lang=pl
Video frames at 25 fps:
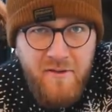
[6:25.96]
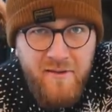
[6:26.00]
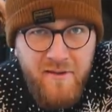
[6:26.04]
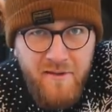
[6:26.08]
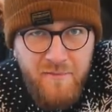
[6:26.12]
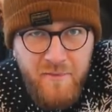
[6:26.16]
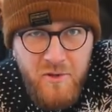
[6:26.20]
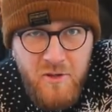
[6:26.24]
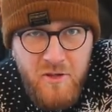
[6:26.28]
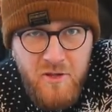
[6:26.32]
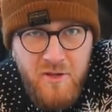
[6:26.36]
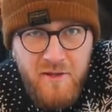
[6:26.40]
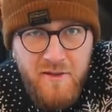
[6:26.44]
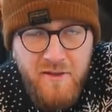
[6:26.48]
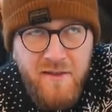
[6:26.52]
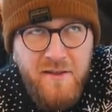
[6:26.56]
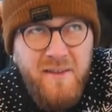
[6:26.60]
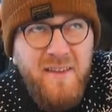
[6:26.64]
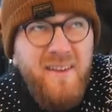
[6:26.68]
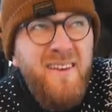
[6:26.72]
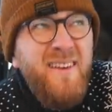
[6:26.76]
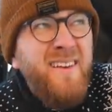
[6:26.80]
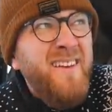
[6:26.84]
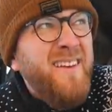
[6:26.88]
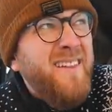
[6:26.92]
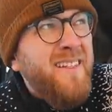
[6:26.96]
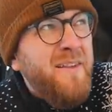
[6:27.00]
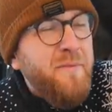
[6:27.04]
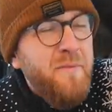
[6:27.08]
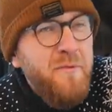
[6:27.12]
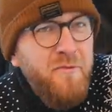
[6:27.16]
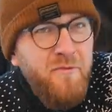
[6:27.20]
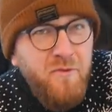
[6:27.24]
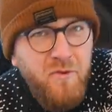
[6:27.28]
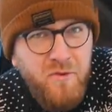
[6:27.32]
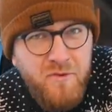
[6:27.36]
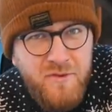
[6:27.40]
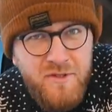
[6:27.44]
zjemy śniadanie,
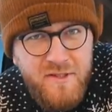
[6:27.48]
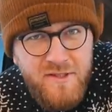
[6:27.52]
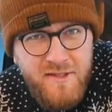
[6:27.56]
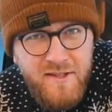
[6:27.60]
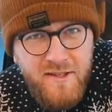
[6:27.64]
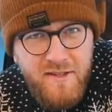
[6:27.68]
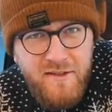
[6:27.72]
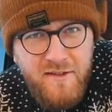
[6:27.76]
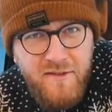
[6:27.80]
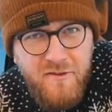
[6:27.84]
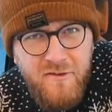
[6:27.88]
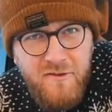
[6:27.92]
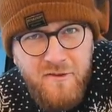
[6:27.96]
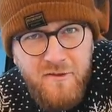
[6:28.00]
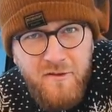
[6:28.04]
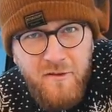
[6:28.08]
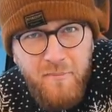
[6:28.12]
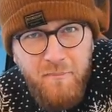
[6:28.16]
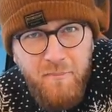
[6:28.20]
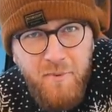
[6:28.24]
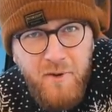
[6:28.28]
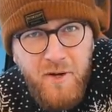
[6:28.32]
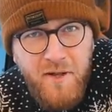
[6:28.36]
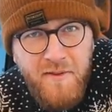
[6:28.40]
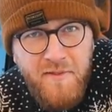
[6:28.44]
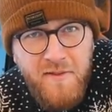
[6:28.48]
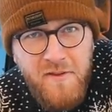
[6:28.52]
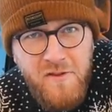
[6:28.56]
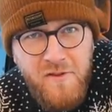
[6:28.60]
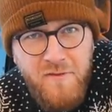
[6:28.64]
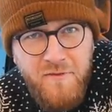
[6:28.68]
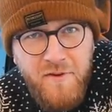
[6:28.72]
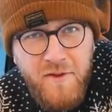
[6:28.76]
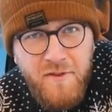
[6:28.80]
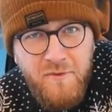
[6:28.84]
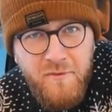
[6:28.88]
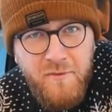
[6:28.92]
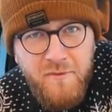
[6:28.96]
chcemy wykorzystać poranne
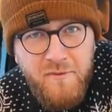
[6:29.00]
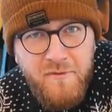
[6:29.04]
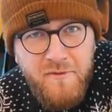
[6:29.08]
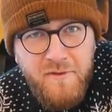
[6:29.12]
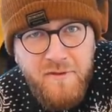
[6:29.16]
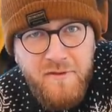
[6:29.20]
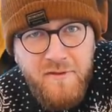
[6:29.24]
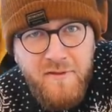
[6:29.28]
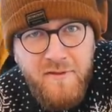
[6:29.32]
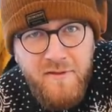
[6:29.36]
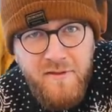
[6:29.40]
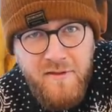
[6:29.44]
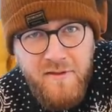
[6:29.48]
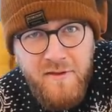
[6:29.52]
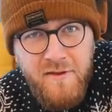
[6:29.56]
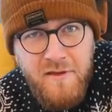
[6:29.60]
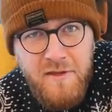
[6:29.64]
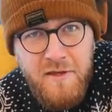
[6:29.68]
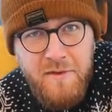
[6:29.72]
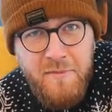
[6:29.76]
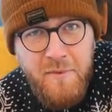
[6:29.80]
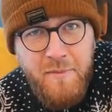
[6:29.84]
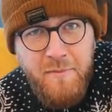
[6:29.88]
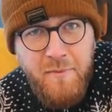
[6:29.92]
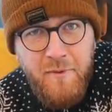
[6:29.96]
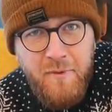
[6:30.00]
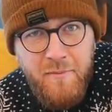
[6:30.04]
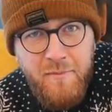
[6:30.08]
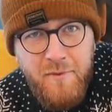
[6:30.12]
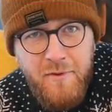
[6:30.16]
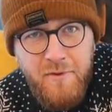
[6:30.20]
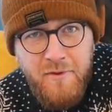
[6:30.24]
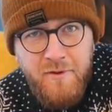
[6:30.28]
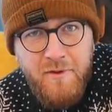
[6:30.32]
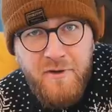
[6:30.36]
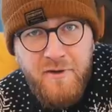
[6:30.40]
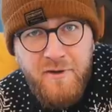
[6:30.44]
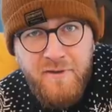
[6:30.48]
światło, więc idziemy
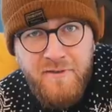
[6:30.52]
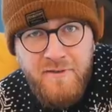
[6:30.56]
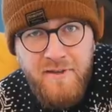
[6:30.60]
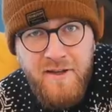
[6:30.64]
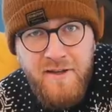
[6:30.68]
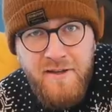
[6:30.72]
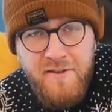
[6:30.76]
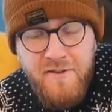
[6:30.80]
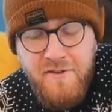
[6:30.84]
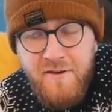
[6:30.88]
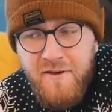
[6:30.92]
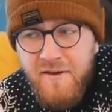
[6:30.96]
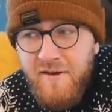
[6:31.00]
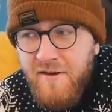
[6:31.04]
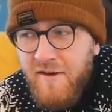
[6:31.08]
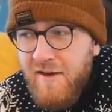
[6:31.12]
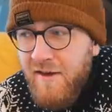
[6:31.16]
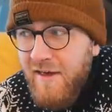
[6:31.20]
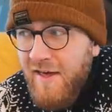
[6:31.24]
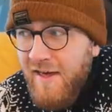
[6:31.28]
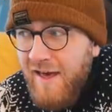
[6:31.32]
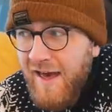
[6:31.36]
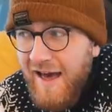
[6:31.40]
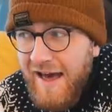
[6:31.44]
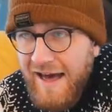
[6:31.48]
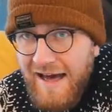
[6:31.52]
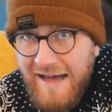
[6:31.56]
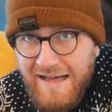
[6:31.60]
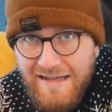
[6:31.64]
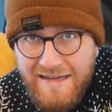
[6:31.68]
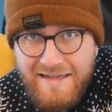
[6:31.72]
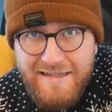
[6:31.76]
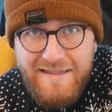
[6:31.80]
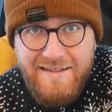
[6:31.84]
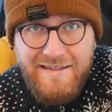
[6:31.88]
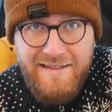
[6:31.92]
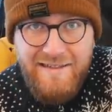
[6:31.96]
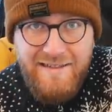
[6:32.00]
porobić trochę zdjęć
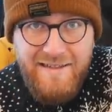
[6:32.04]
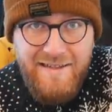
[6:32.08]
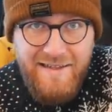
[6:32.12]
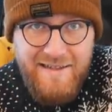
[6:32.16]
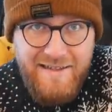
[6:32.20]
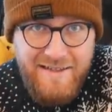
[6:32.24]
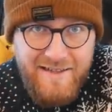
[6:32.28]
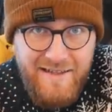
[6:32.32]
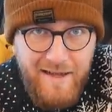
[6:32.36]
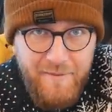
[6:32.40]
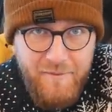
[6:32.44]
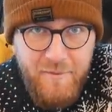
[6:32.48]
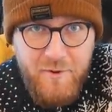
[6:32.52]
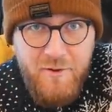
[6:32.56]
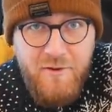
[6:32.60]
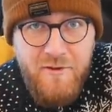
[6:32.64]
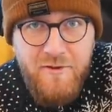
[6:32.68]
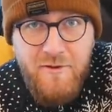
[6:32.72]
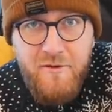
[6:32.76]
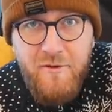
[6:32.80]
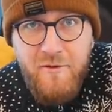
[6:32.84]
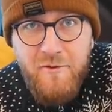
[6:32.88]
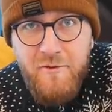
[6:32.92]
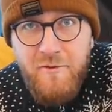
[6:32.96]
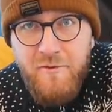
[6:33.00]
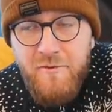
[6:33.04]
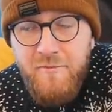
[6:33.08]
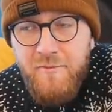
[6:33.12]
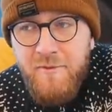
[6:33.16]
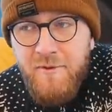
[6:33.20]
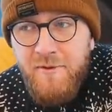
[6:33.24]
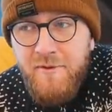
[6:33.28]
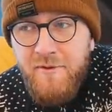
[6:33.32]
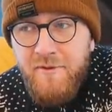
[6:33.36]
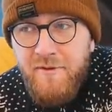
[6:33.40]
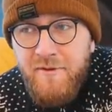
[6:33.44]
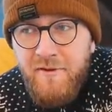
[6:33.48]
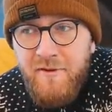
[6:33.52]
ale tam gdzie
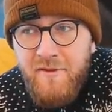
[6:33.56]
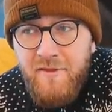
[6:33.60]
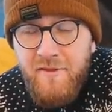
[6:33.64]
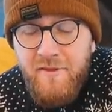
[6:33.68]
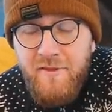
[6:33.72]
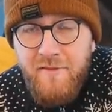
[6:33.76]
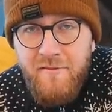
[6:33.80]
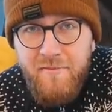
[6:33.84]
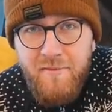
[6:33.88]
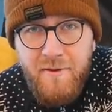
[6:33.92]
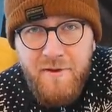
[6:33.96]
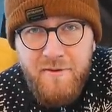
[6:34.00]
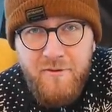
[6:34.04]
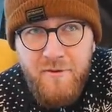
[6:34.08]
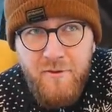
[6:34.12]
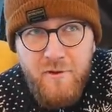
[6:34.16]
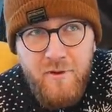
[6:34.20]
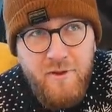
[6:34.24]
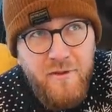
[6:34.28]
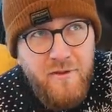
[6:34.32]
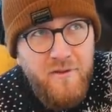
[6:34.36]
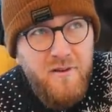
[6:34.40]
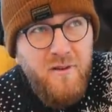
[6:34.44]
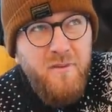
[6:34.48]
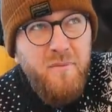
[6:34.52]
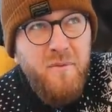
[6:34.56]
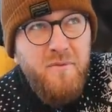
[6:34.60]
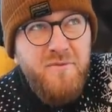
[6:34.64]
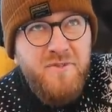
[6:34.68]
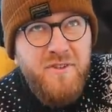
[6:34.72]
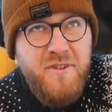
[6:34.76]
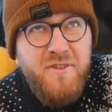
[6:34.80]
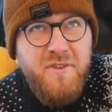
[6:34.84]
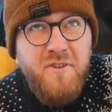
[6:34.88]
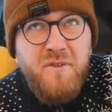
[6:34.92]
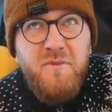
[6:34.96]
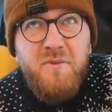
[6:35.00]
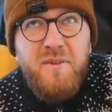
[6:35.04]
schodzimy jest bardzo ślisko, bo
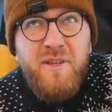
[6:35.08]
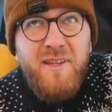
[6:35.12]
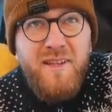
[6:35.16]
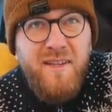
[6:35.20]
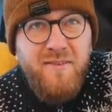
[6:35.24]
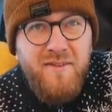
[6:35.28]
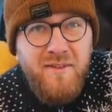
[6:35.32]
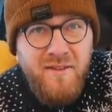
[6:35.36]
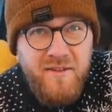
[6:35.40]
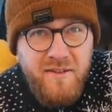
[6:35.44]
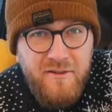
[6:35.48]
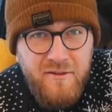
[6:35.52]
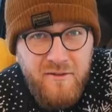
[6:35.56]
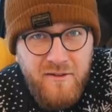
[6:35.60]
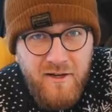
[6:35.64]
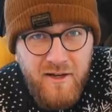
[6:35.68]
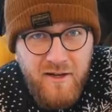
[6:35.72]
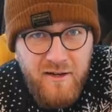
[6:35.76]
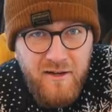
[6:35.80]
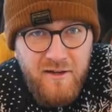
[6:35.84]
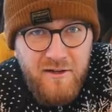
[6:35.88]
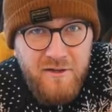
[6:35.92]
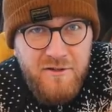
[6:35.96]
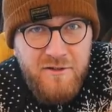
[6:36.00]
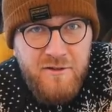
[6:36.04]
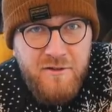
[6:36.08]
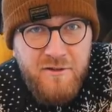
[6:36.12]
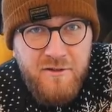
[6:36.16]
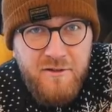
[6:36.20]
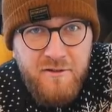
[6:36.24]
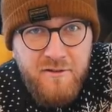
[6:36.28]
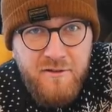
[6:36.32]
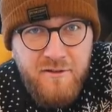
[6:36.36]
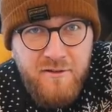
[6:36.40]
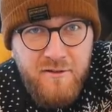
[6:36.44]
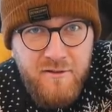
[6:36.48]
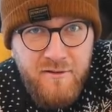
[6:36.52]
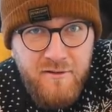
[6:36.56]
wszędzie tutaj nawet na drogach
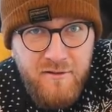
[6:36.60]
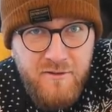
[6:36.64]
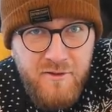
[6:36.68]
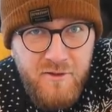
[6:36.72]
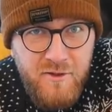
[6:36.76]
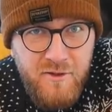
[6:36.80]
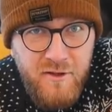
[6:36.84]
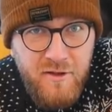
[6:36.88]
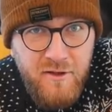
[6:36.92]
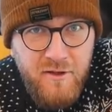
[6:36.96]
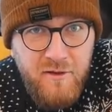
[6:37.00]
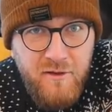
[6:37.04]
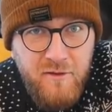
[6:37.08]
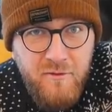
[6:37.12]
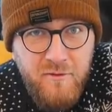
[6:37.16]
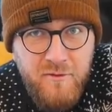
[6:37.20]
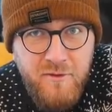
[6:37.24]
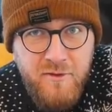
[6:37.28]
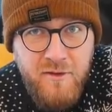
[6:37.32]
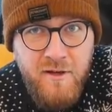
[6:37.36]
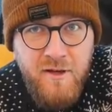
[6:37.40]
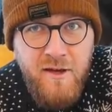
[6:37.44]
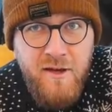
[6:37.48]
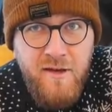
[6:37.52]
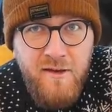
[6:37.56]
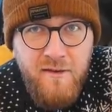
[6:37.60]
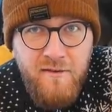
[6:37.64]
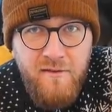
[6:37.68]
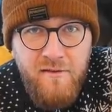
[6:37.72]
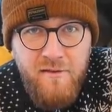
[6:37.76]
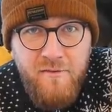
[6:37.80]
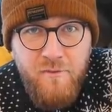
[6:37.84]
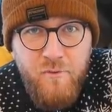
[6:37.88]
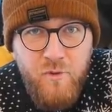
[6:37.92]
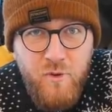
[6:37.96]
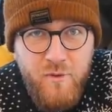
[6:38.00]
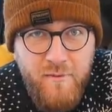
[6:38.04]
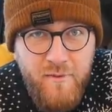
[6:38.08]
leży śnieg i lód,
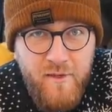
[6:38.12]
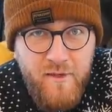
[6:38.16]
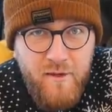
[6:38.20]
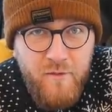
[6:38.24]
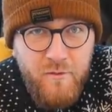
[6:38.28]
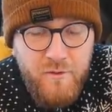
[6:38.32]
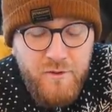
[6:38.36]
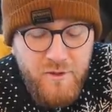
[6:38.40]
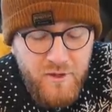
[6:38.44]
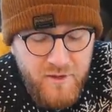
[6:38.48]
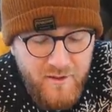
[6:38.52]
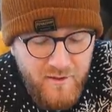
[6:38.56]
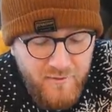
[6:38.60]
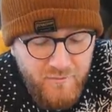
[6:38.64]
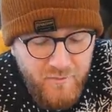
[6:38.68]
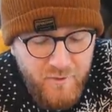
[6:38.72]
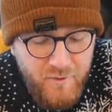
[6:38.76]
więc musimy założyć na